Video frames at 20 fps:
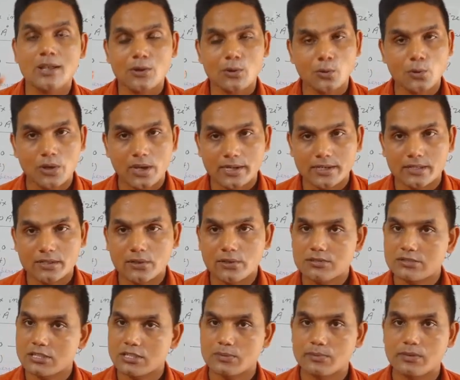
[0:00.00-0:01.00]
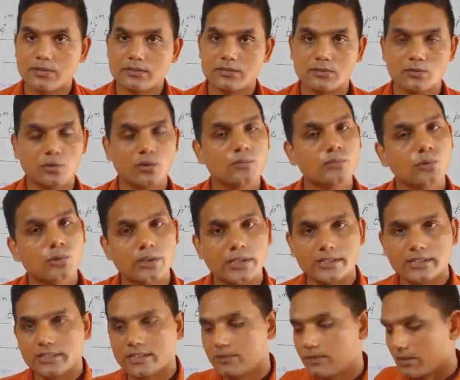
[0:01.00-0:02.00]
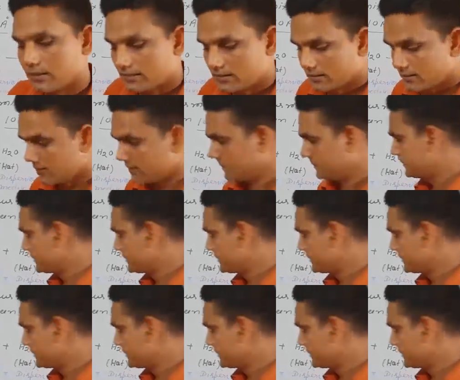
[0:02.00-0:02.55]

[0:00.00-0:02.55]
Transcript: कोलाइडल और सस्पेंशन तो हम कोलाइडल की बात कर रहे हैं